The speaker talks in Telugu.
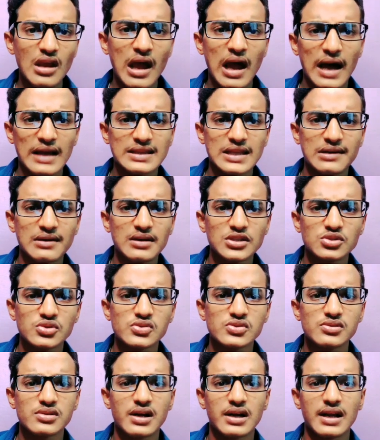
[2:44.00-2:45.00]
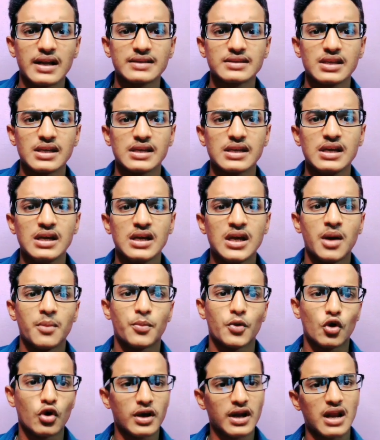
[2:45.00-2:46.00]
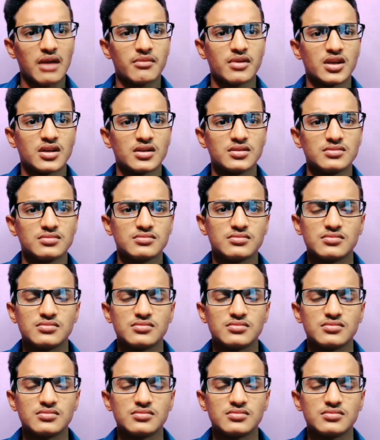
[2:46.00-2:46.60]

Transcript: ఆ తర్వాత చూసుకున్నట్లయితే ప్రోగ్రామింగ్